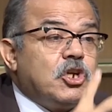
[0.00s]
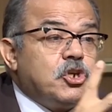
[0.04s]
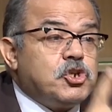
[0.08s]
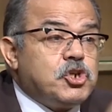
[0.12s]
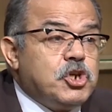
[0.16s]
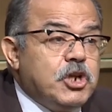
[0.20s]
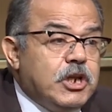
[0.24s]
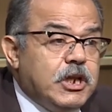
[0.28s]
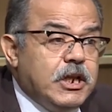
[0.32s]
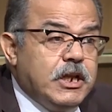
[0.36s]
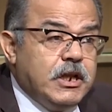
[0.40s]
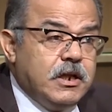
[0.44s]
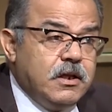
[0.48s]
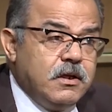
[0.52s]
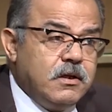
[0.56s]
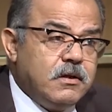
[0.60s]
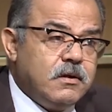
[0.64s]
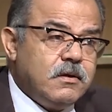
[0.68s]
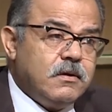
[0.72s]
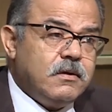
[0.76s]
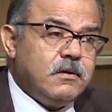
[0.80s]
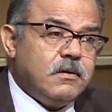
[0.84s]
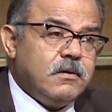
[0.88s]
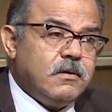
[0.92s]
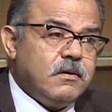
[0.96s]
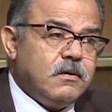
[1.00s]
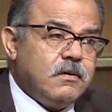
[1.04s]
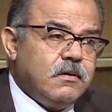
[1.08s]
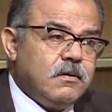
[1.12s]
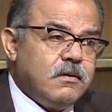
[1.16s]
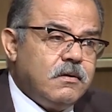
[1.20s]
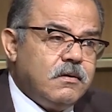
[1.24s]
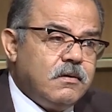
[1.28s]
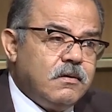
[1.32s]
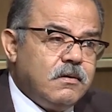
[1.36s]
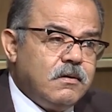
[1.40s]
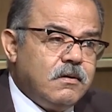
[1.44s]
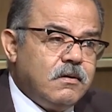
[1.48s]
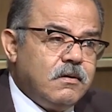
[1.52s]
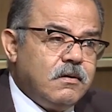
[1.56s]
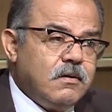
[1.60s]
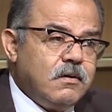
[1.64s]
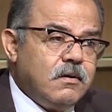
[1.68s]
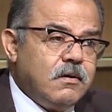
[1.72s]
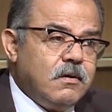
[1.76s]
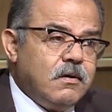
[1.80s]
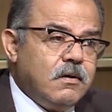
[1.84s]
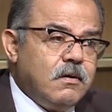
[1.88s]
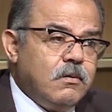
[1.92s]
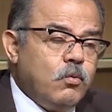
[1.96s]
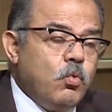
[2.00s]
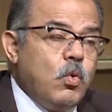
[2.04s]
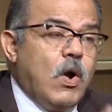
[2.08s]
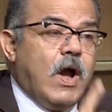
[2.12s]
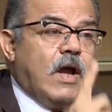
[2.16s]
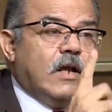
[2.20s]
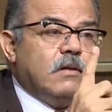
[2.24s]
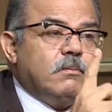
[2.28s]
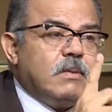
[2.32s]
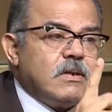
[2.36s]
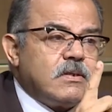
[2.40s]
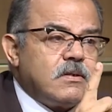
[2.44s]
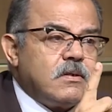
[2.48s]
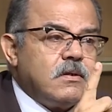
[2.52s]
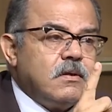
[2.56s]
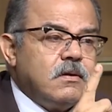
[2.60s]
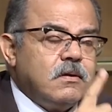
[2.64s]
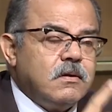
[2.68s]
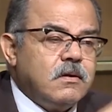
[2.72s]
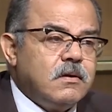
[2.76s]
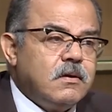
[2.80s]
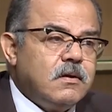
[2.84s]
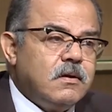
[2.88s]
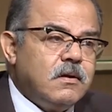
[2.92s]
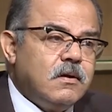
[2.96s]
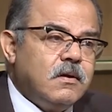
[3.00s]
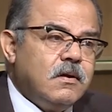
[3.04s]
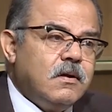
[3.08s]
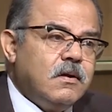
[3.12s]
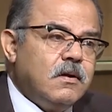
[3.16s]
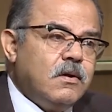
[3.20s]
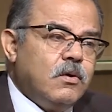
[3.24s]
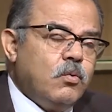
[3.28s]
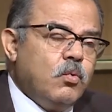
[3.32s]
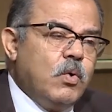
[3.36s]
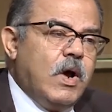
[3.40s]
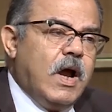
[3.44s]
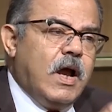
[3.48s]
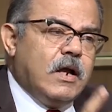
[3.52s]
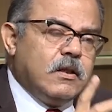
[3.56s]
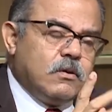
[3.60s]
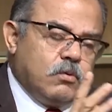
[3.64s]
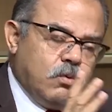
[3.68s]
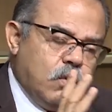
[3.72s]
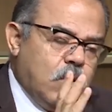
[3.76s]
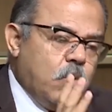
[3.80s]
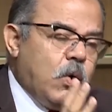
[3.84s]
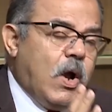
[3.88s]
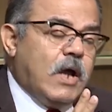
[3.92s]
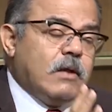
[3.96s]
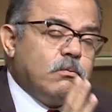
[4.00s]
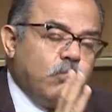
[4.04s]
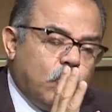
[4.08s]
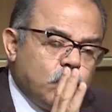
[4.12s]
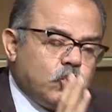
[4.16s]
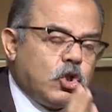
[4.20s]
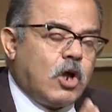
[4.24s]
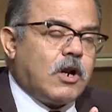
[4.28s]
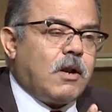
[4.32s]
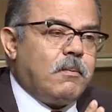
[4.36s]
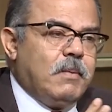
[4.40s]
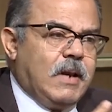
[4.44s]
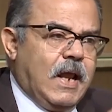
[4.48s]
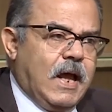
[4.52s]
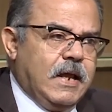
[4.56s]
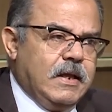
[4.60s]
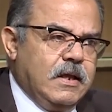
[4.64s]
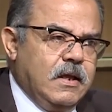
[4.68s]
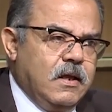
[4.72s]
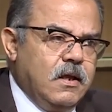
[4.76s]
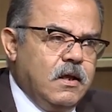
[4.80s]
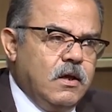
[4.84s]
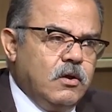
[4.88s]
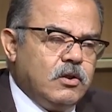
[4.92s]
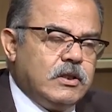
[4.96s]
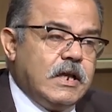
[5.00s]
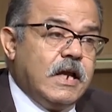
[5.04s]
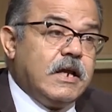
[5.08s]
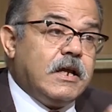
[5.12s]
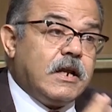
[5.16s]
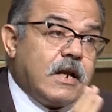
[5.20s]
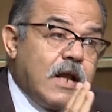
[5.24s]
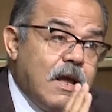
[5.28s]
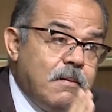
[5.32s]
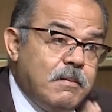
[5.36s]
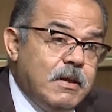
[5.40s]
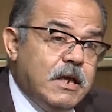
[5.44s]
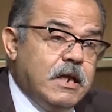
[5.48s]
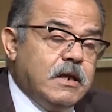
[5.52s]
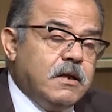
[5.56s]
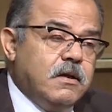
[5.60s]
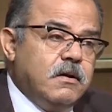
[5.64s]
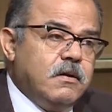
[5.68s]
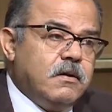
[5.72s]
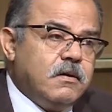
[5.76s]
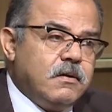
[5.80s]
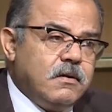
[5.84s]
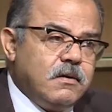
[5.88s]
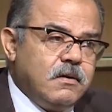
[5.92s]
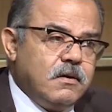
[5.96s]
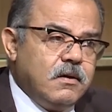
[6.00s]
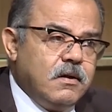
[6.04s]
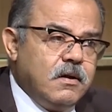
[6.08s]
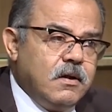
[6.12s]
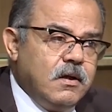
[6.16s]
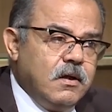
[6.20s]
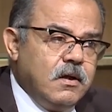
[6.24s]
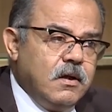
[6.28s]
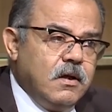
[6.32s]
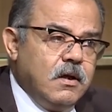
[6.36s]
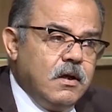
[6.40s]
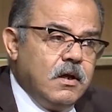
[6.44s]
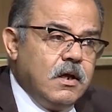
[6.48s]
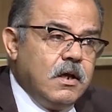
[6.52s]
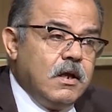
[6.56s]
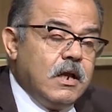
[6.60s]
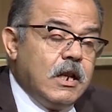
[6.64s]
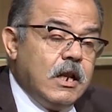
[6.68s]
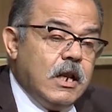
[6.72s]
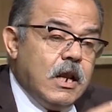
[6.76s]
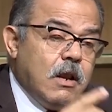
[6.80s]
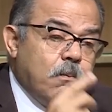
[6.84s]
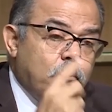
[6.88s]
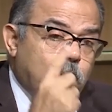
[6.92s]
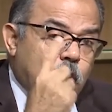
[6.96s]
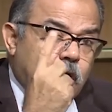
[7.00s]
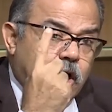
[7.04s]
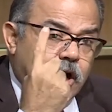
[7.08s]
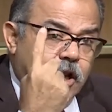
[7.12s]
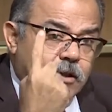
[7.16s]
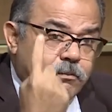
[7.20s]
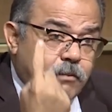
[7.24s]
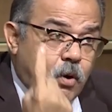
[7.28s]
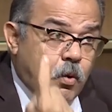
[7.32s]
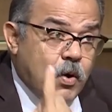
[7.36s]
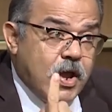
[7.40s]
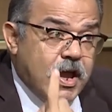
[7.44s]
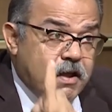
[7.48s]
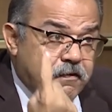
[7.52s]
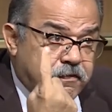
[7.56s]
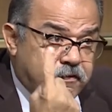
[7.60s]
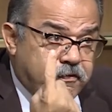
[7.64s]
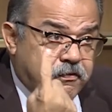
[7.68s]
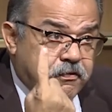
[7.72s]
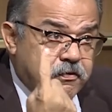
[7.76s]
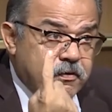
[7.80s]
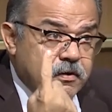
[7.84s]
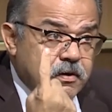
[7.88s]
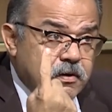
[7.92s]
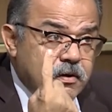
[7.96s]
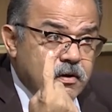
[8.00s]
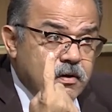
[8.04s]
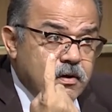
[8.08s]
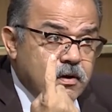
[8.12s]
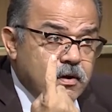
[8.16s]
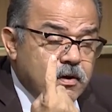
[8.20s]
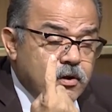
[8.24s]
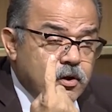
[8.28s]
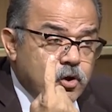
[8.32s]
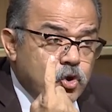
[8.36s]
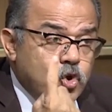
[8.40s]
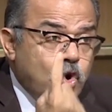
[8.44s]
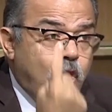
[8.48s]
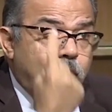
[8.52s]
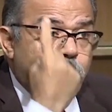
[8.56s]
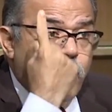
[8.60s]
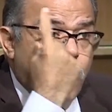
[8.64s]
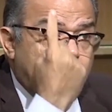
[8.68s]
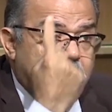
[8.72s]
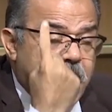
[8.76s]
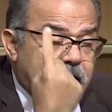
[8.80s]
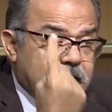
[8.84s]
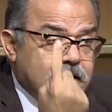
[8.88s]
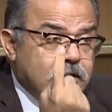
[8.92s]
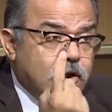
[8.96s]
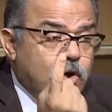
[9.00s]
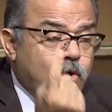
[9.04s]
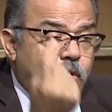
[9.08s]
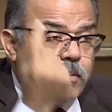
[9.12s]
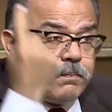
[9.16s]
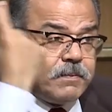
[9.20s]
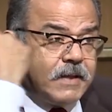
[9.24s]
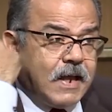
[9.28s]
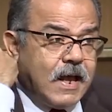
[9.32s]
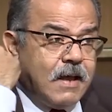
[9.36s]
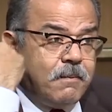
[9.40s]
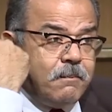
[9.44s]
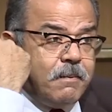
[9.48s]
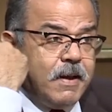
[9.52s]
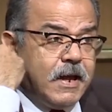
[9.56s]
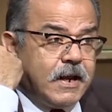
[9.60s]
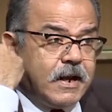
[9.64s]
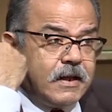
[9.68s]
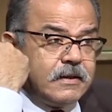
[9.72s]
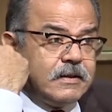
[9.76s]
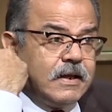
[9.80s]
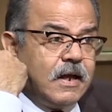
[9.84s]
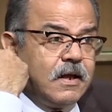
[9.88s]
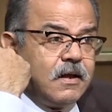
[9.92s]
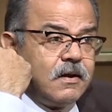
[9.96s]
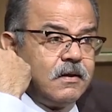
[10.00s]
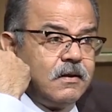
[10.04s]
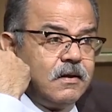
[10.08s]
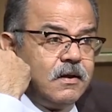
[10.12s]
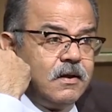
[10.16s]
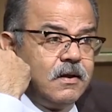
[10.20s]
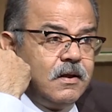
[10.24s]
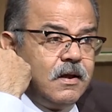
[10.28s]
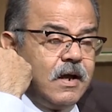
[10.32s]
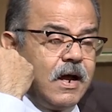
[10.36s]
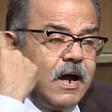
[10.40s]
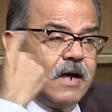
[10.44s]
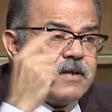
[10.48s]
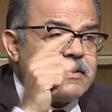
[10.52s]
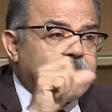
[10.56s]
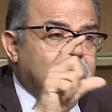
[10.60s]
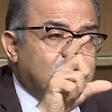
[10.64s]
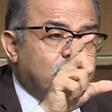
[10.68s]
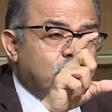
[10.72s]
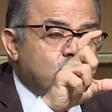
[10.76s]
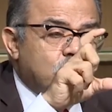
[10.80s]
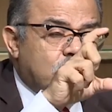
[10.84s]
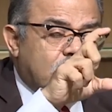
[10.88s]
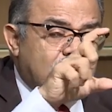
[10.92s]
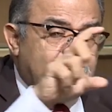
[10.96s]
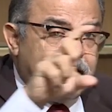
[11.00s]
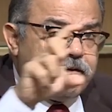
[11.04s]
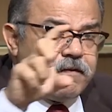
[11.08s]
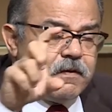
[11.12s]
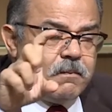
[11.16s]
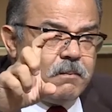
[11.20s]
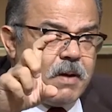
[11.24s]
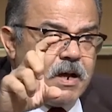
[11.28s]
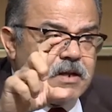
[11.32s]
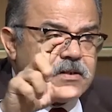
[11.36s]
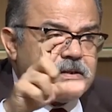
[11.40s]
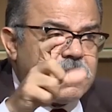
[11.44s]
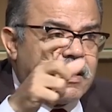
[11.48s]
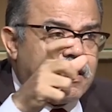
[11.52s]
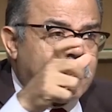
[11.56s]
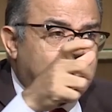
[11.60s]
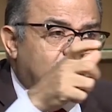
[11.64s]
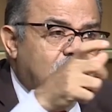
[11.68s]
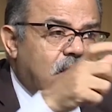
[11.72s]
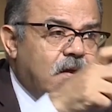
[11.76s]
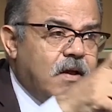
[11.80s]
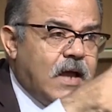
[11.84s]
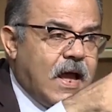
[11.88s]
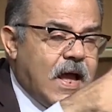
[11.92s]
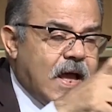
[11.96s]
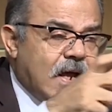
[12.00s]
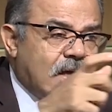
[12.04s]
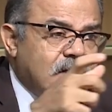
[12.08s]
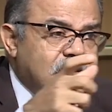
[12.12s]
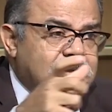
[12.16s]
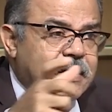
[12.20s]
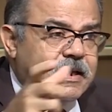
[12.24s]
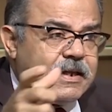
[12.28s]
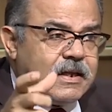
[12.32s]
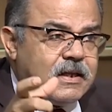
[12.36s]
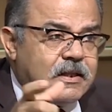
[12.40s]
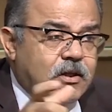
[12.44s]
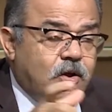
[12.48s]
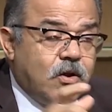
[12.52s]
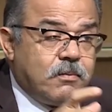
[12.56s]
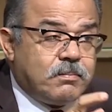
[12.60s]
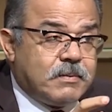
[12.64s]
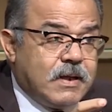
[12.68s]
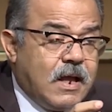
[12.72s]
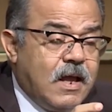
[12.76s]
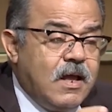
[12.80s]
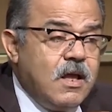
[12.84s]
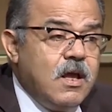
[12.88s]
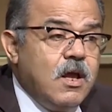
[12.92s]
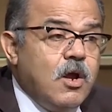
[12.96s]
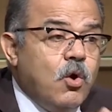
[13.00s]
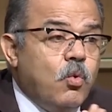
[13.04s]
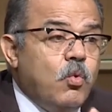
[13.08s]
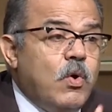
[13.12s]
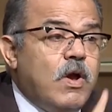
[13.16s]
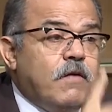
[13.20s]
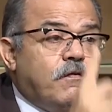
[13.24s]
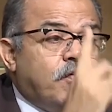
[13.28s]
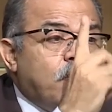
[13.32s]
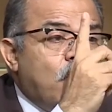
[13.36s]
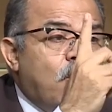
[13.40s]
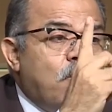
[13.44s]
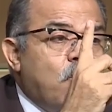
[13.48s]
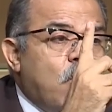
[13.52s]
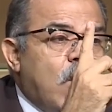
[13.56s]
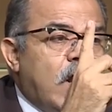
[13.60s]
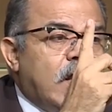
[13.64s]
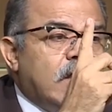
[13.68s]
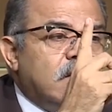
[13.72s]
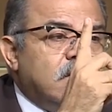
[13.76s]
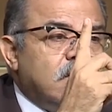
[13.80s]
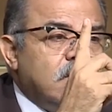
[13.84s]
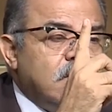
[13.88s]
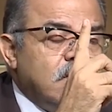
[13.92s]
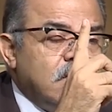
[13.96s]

20 جنيه واحد بس وقف واحد بس واحد واحد محترم الحقيقه تاجر امين مجرد ما وقف يوم واحد اللي هو بتاع امبارح ده حصلت مشكله في المجزر حاجه زي كده ولا بتاع وقف يوم واحد